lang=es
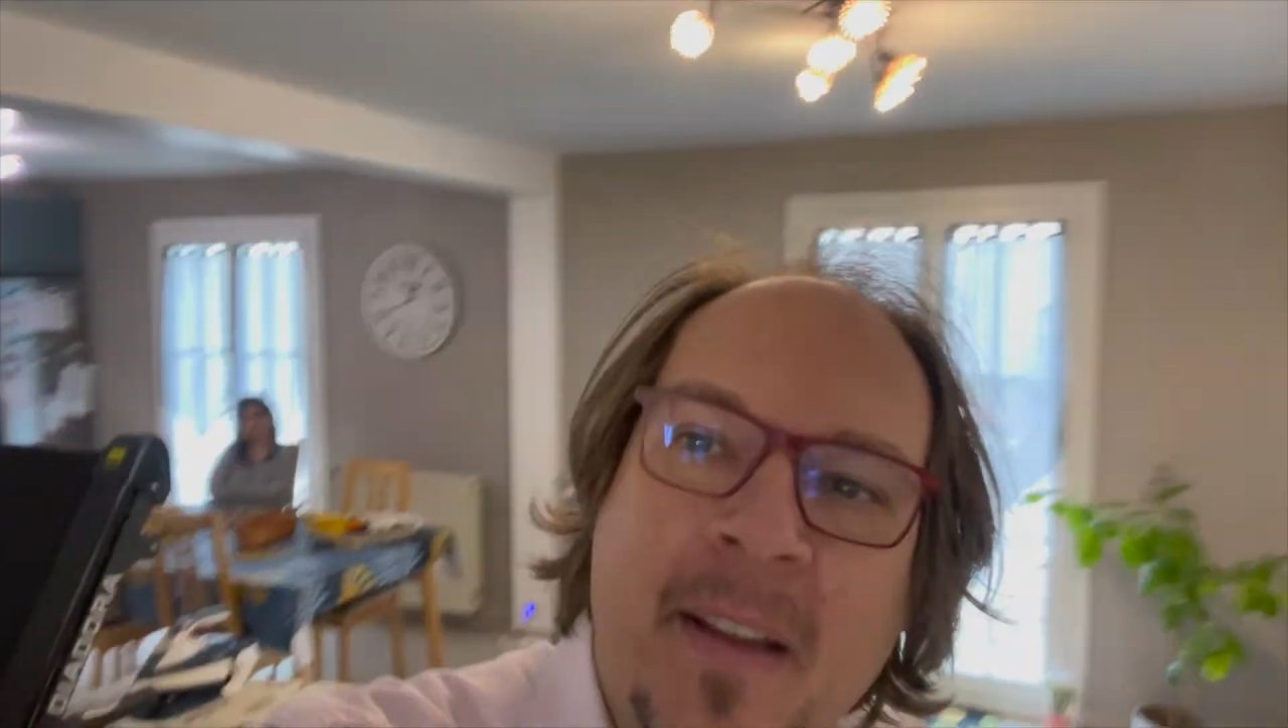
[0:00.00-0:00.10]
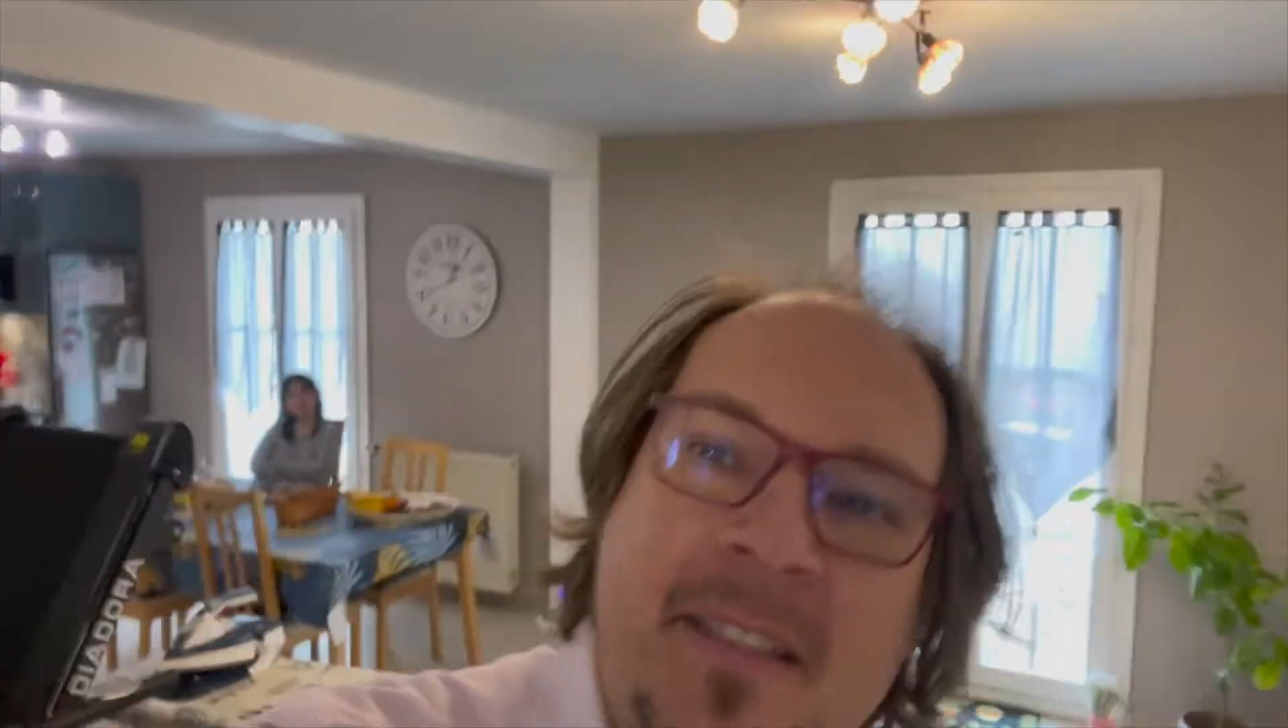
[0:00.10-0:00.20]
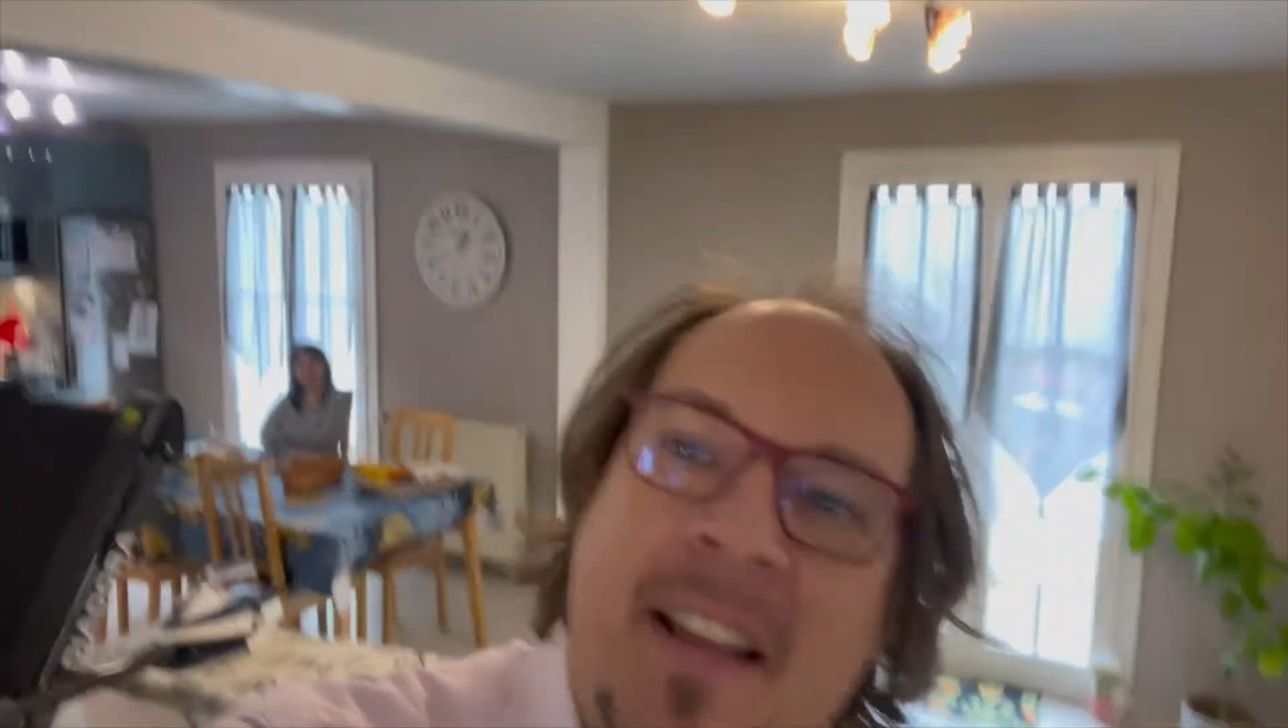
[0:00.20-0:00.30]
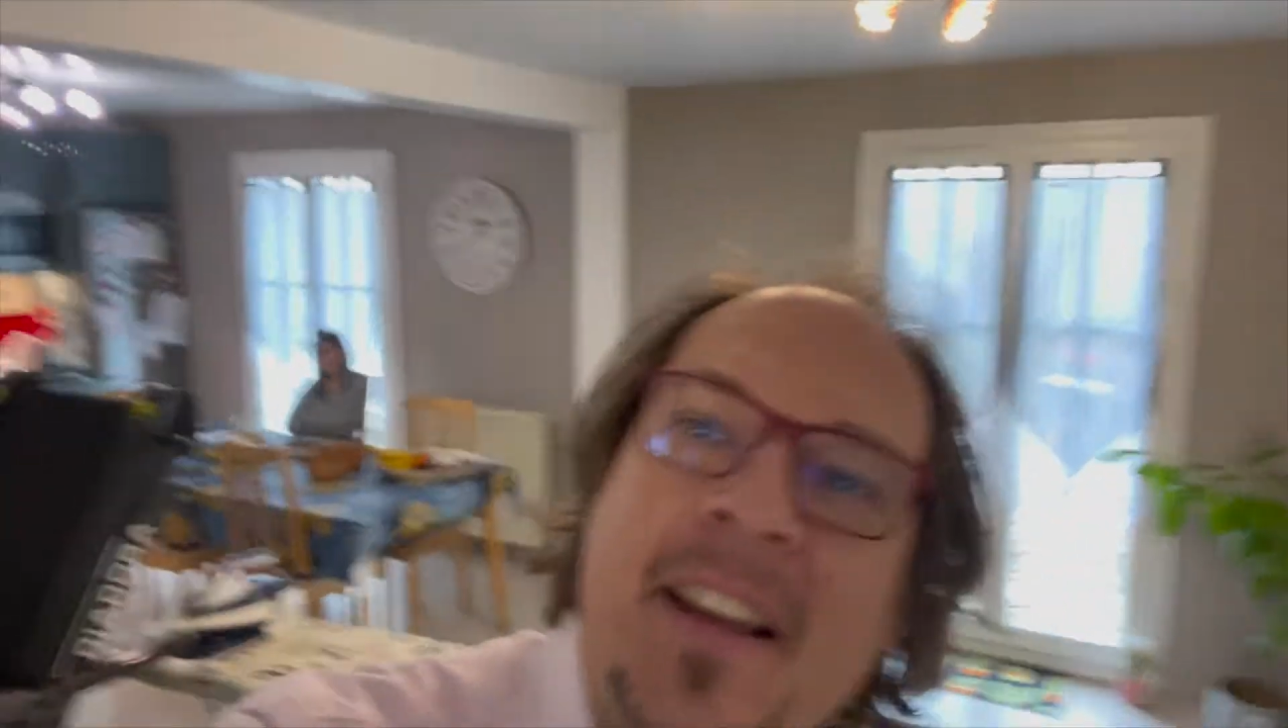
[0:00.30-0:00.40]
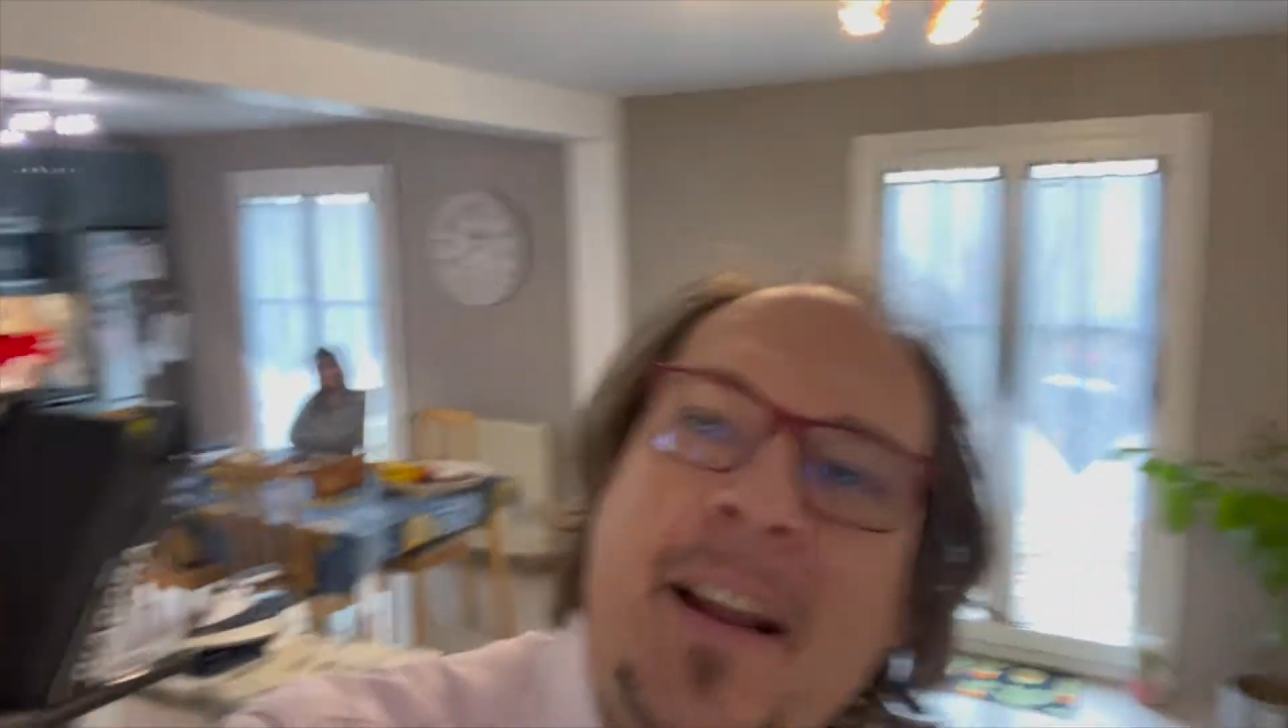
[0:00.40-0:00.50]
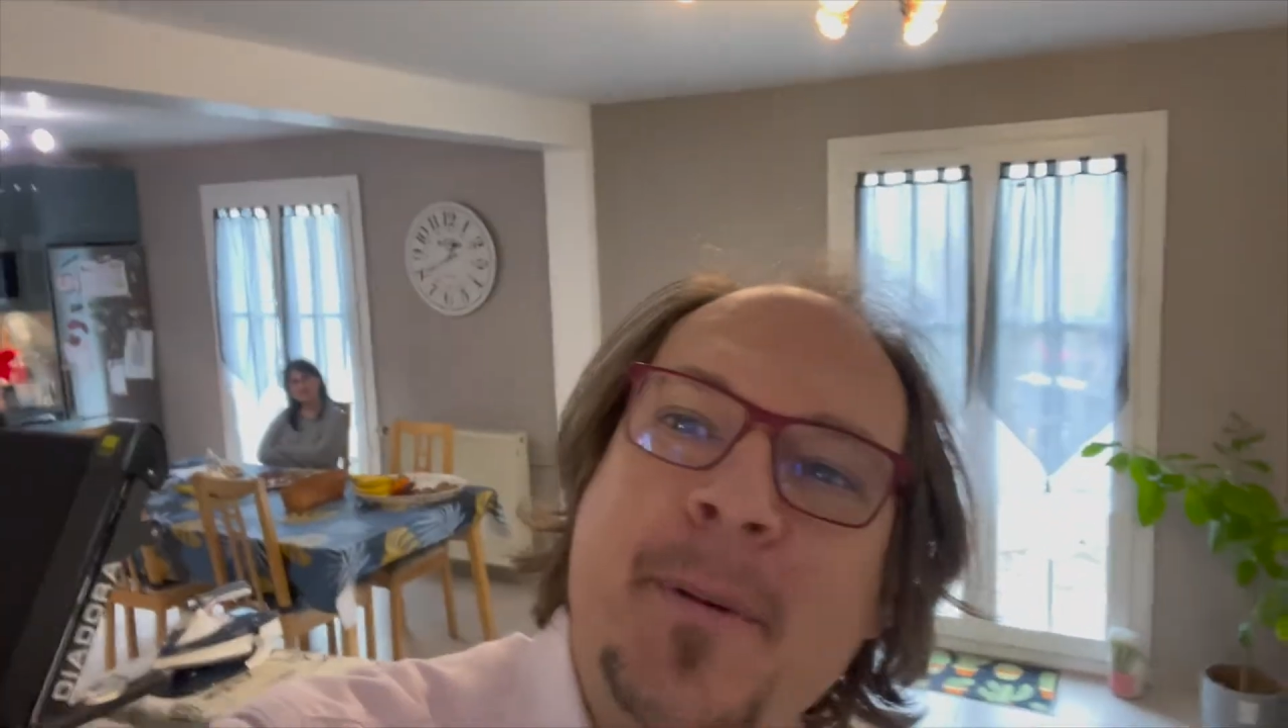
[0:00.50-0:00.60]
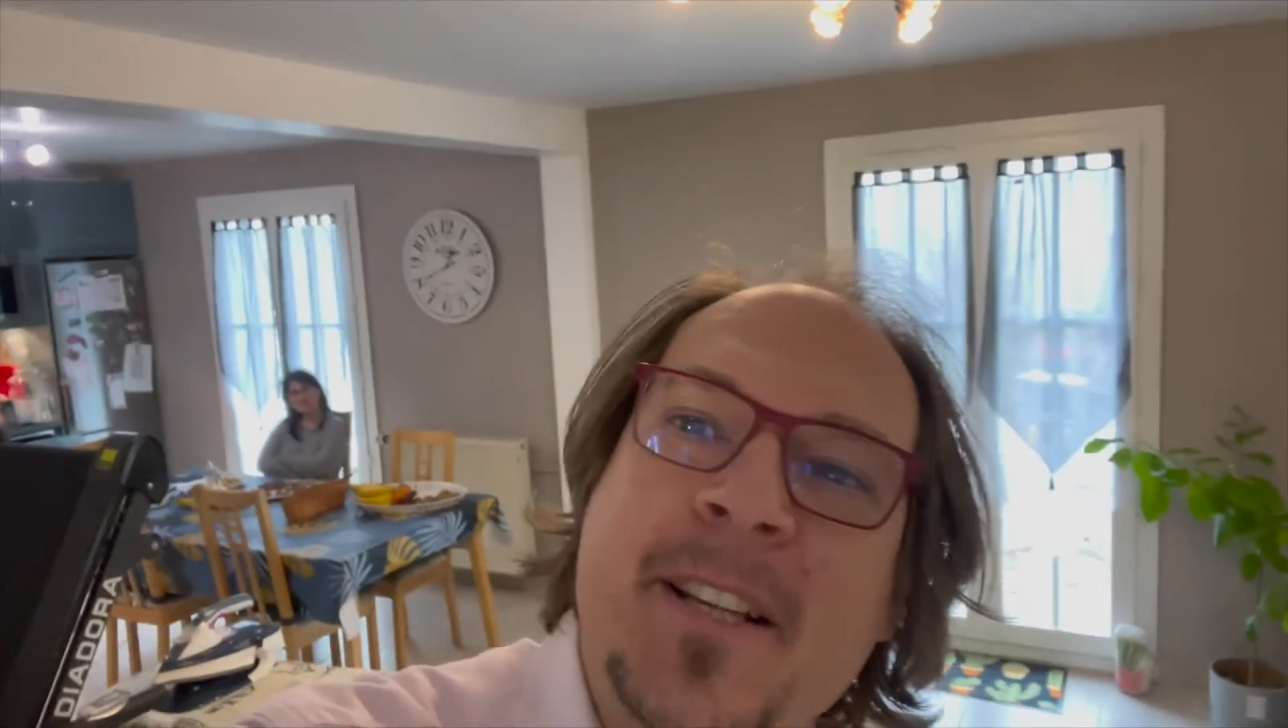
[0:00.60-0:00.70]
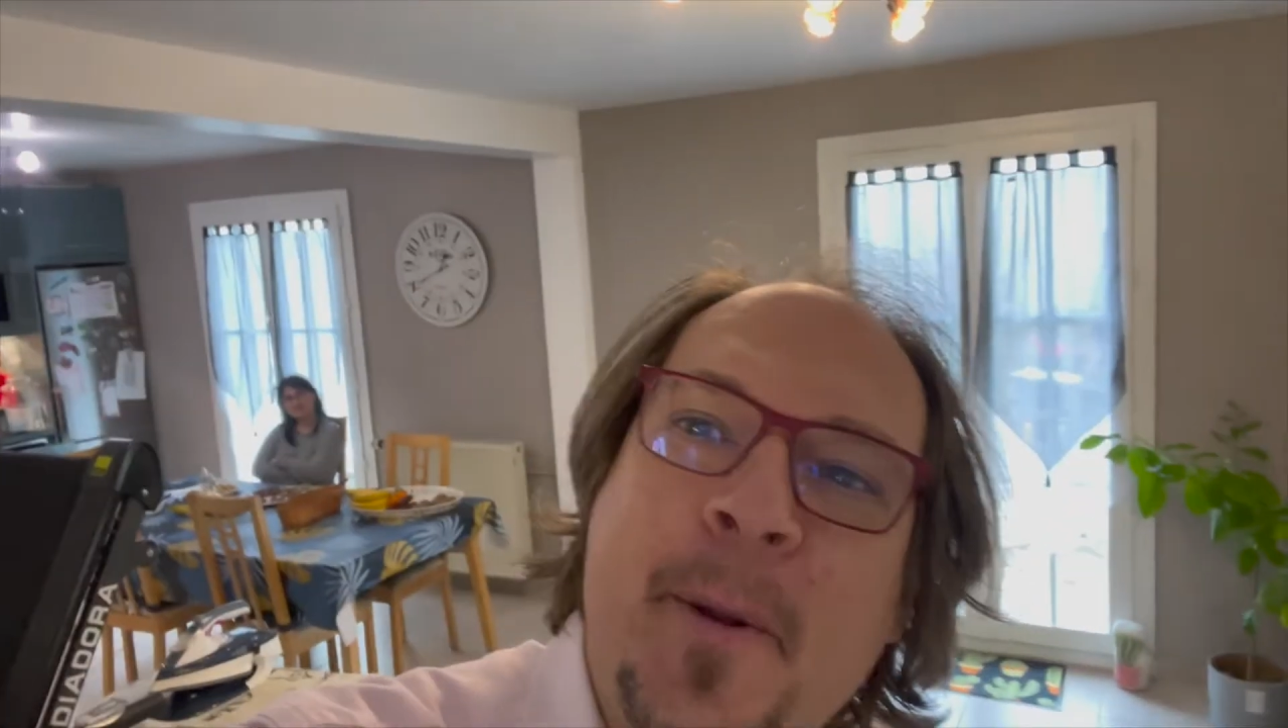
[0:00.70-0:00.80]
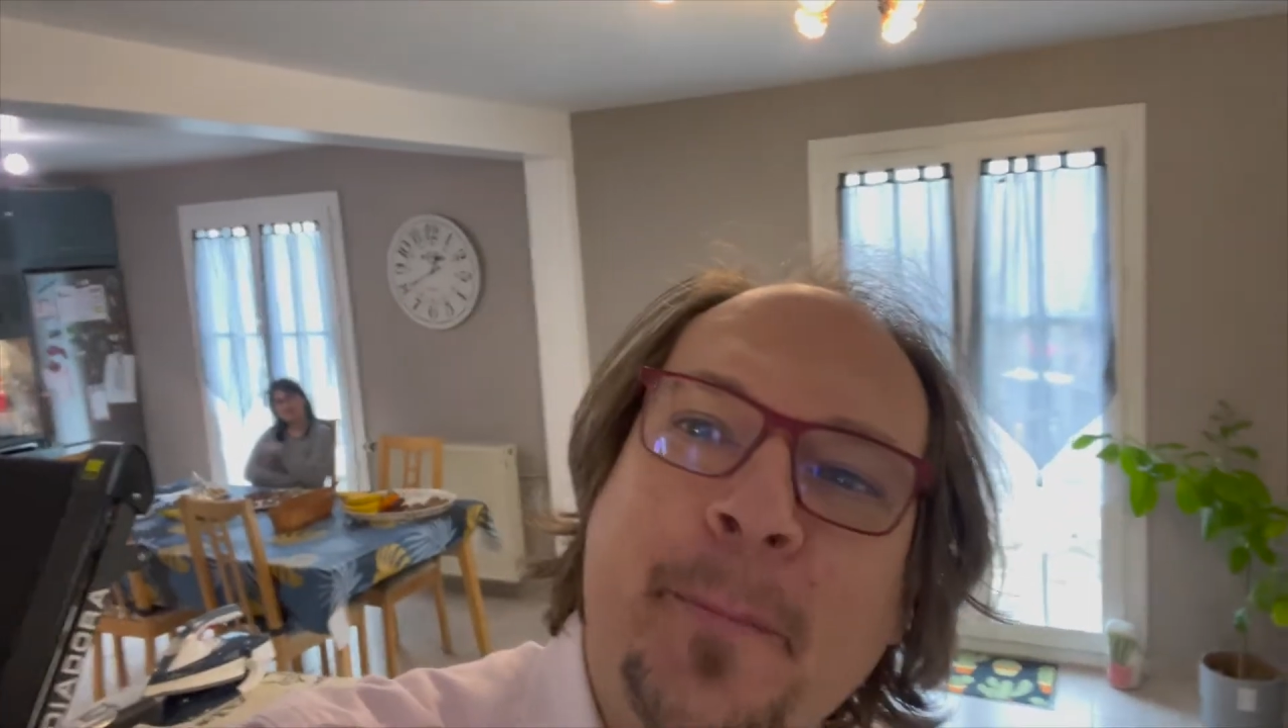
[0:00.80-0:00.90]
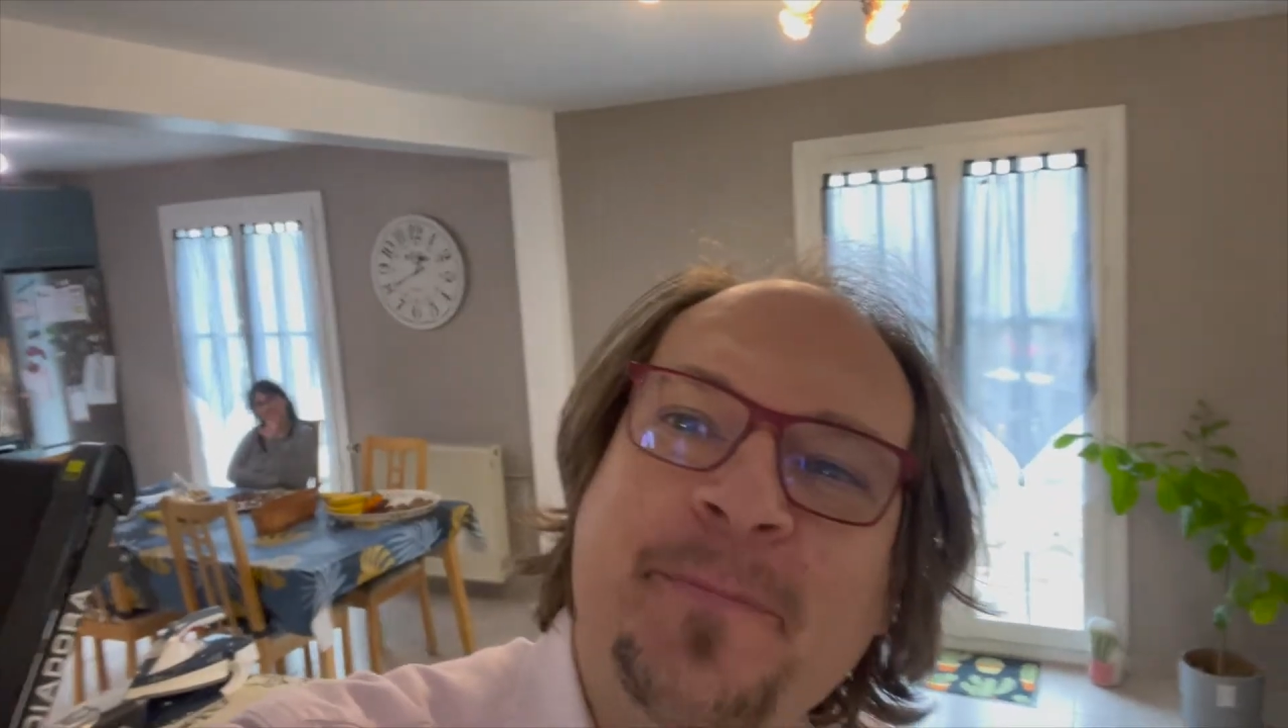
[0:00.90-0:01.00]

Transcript: allí en la mesa.